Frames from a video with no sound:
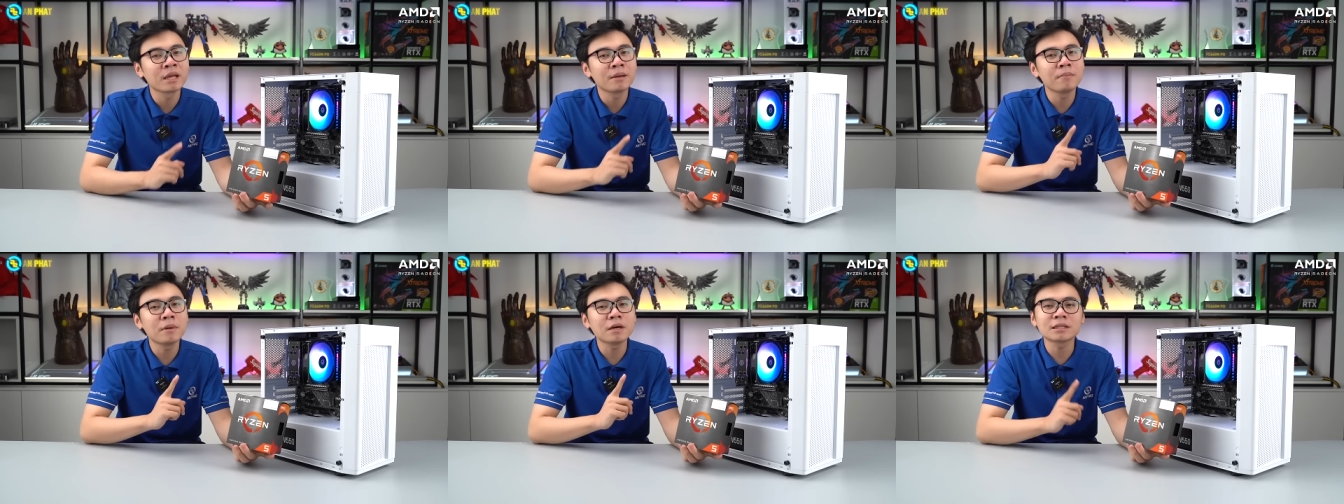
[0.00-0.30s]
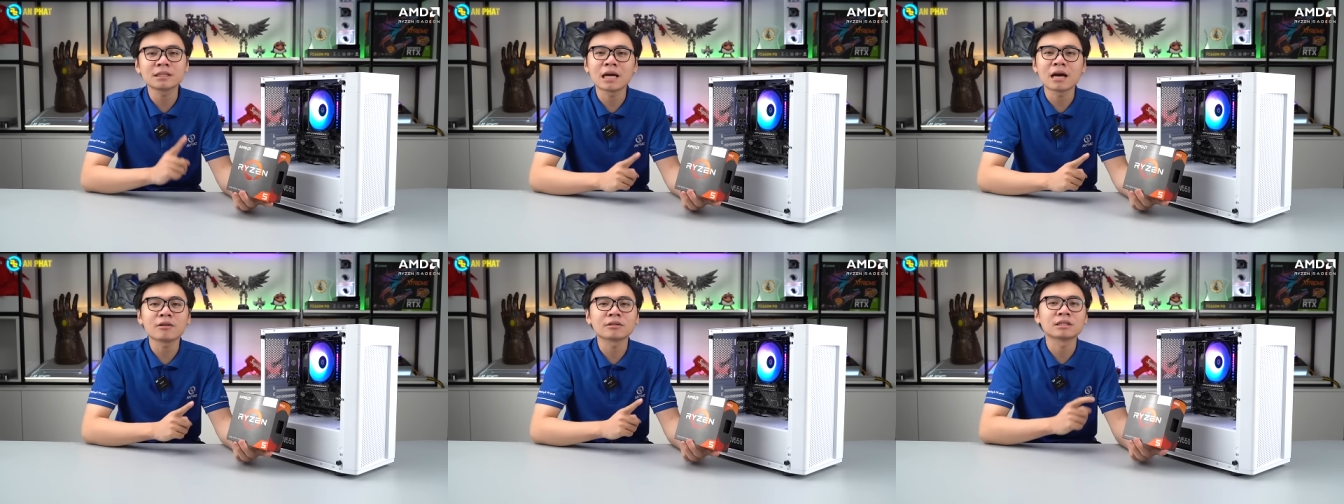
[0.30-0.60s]
Mức
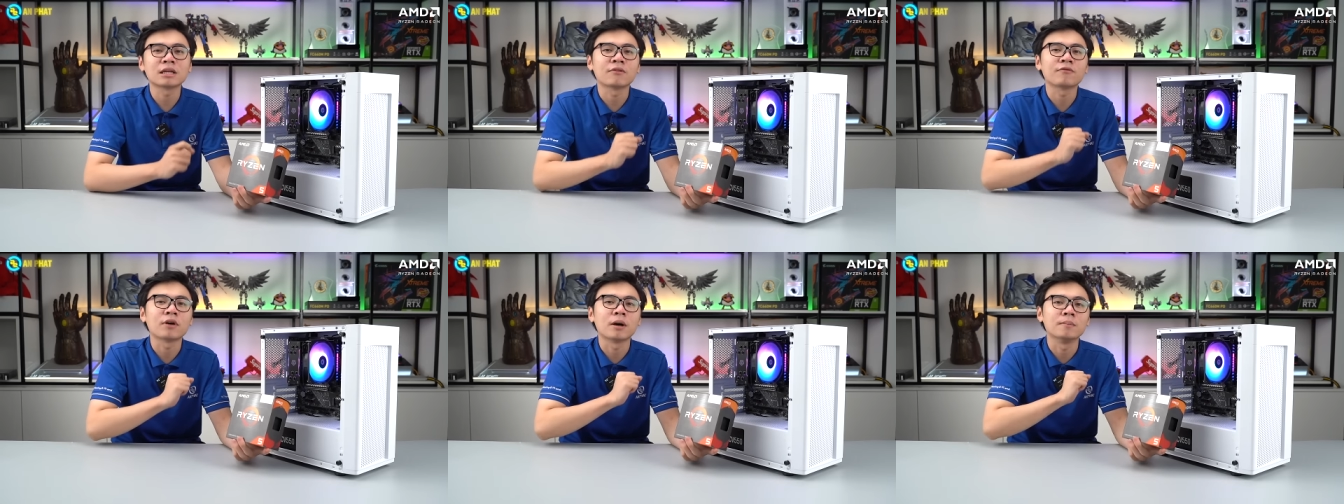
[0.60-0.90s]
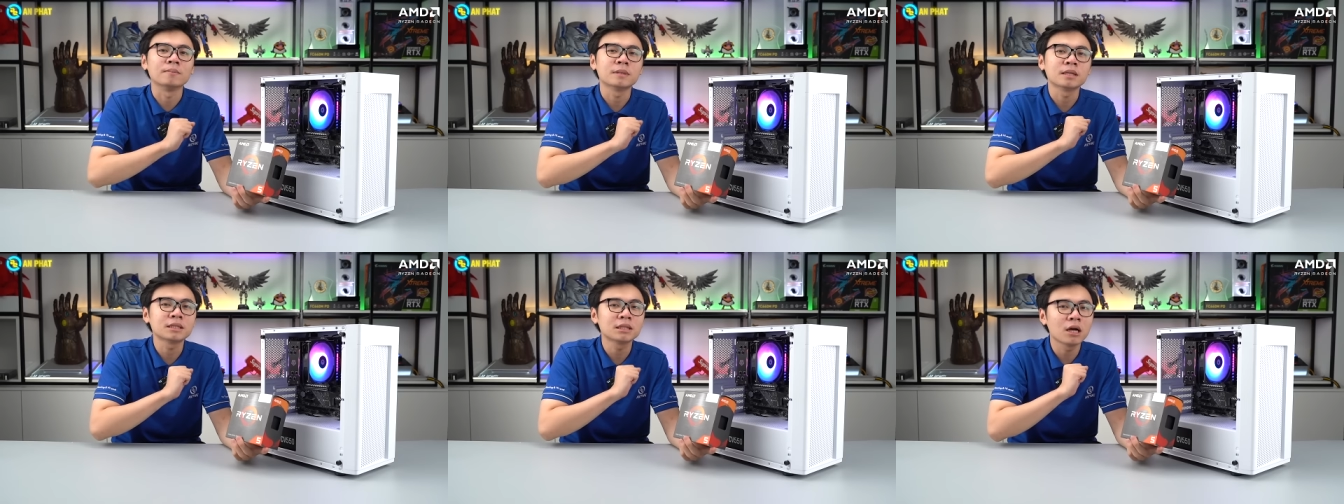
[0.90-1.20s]
giá của sản
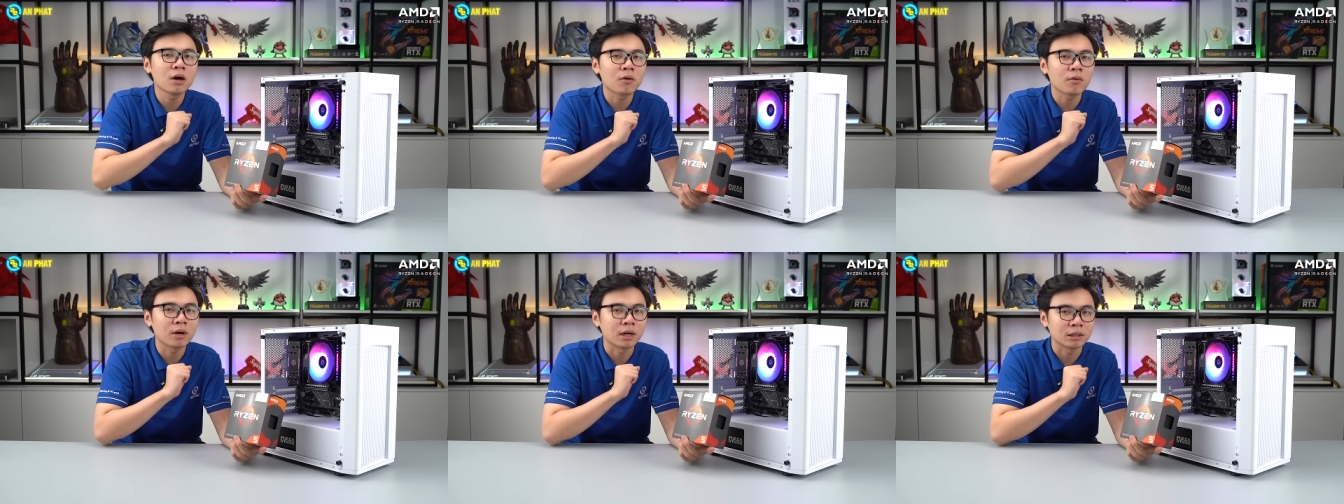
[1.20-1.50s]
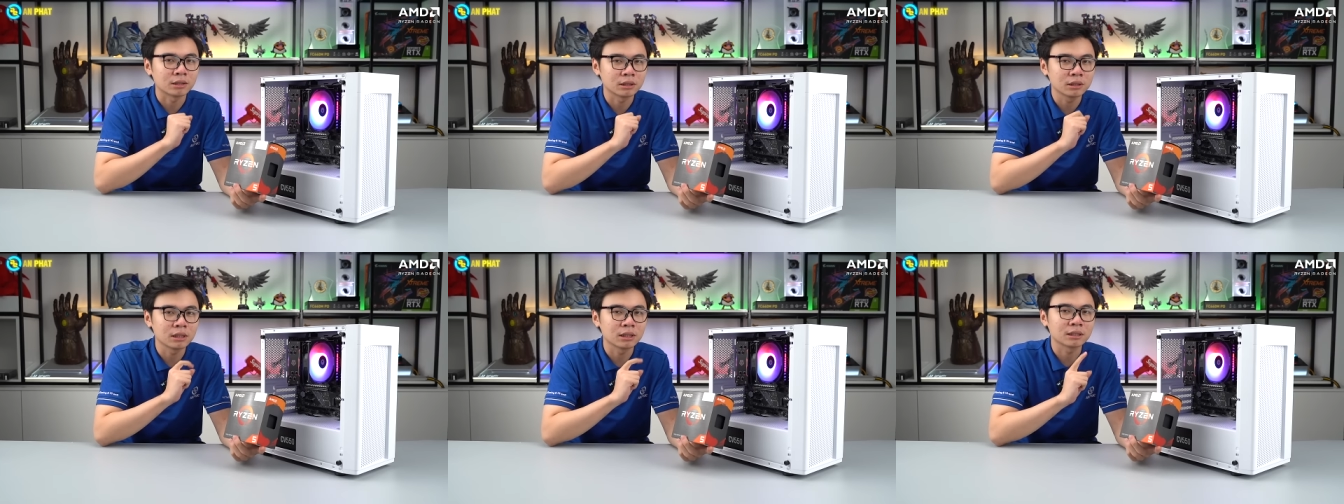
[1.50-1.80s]
phẩm sẽ rơi
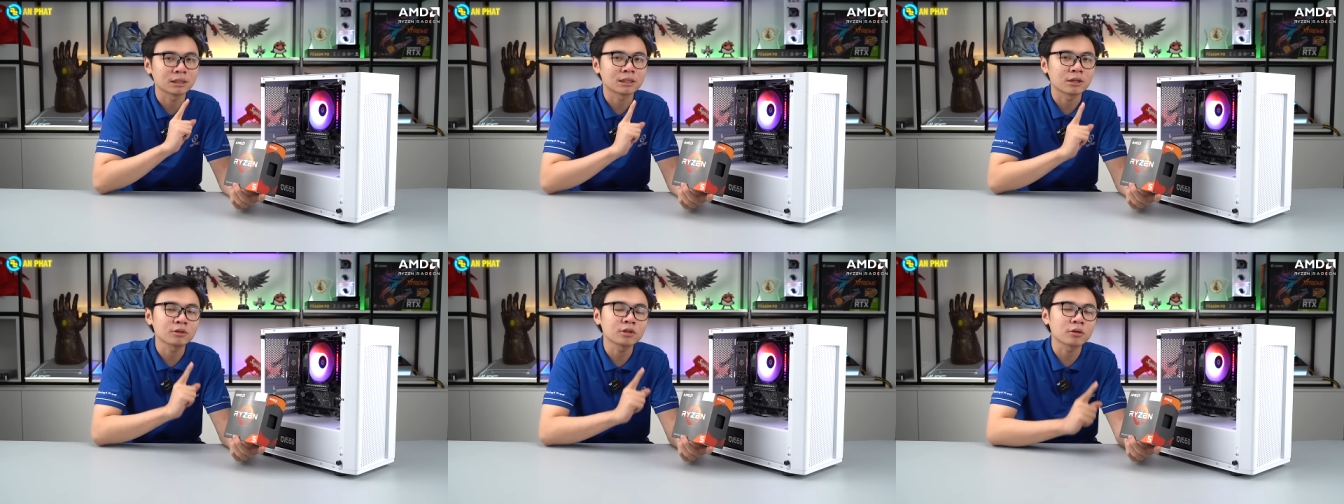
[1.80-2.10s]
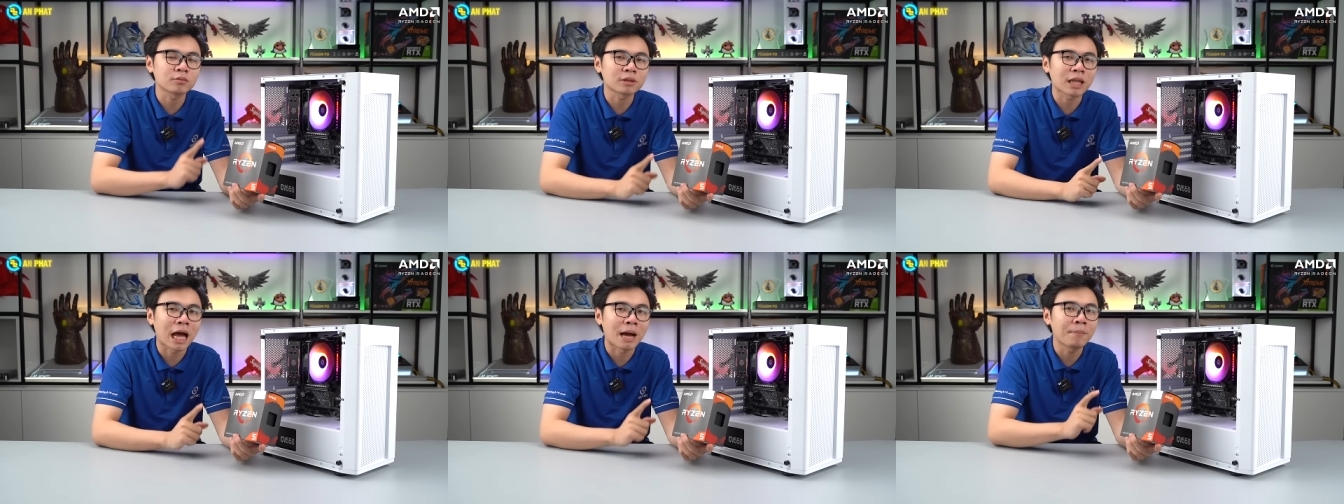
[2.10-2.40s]
khoảng chừng 6
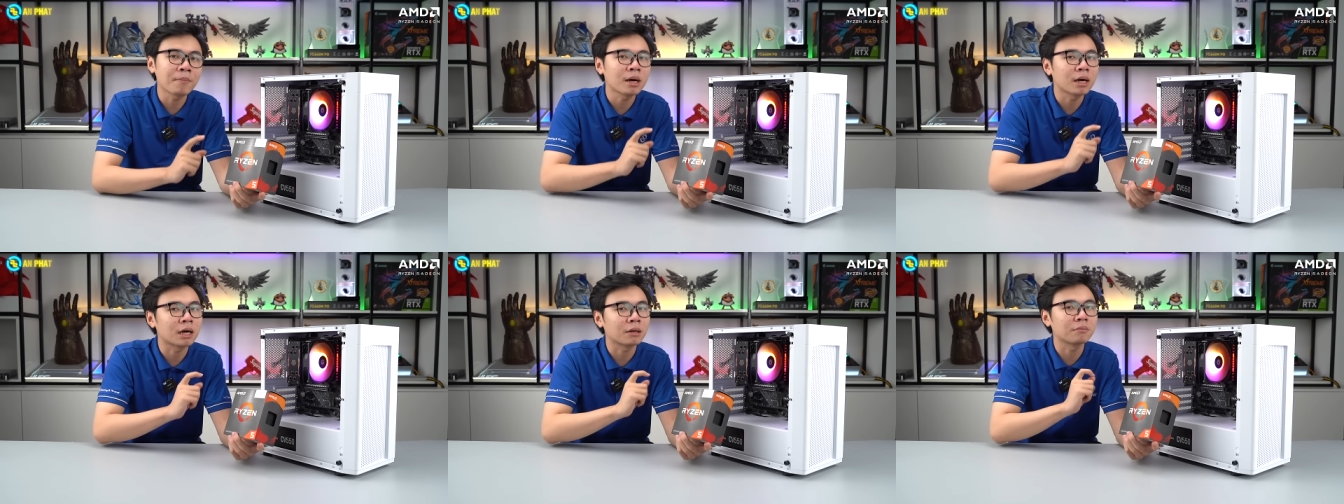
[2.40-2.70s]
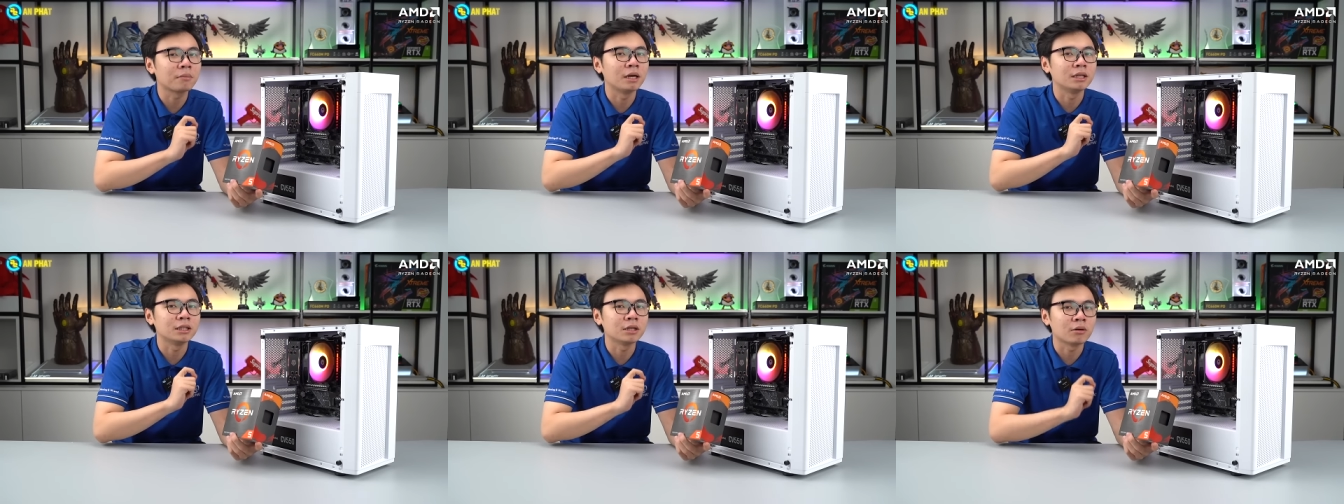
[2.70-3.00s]
triệu 8,
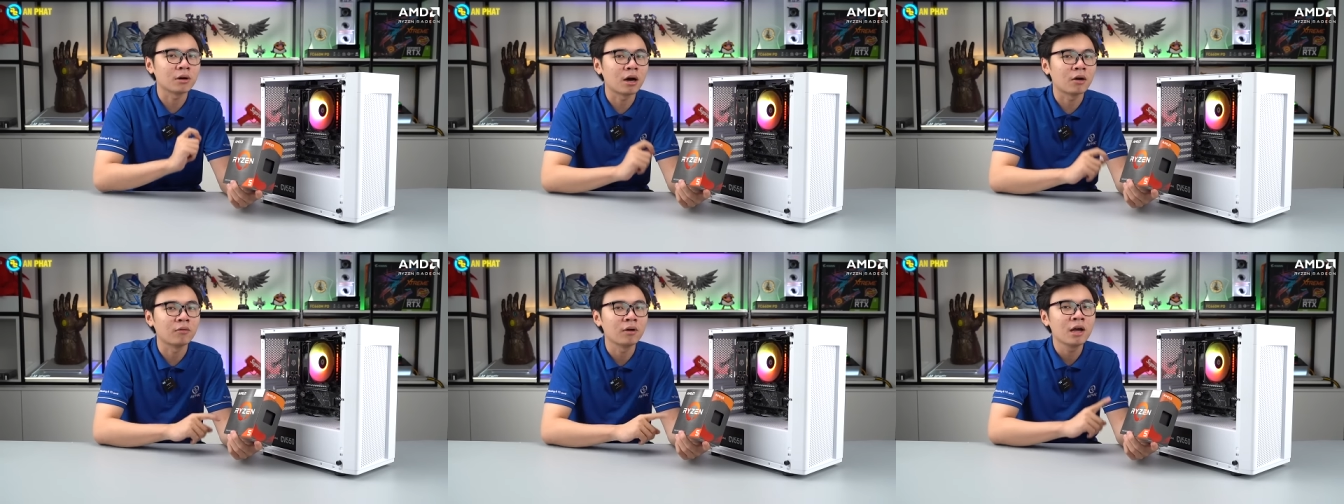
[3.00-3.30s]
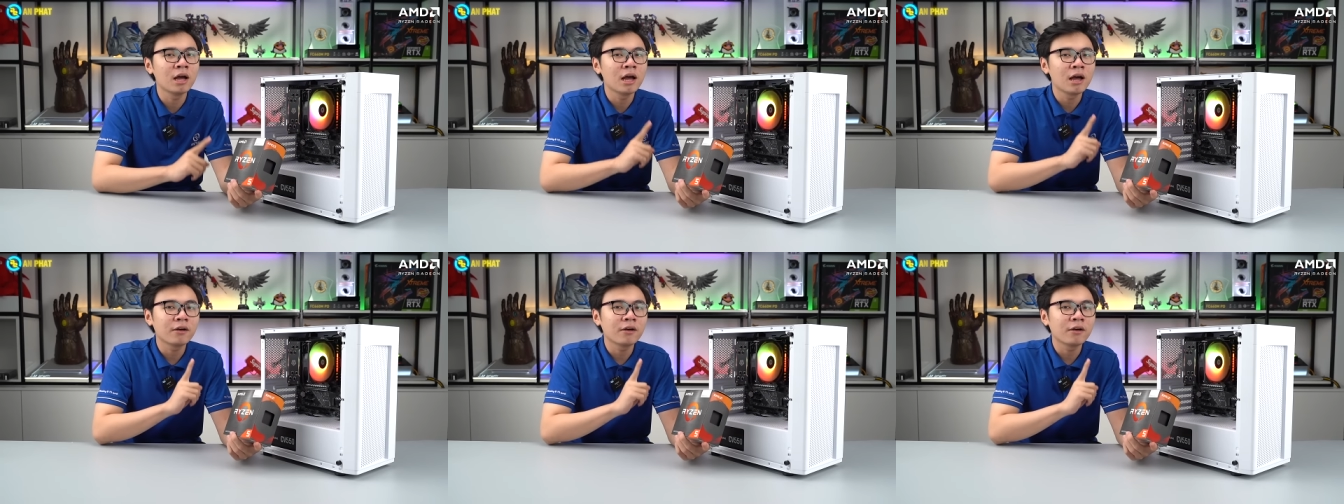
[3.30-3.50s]
gần 7 triệu đồng.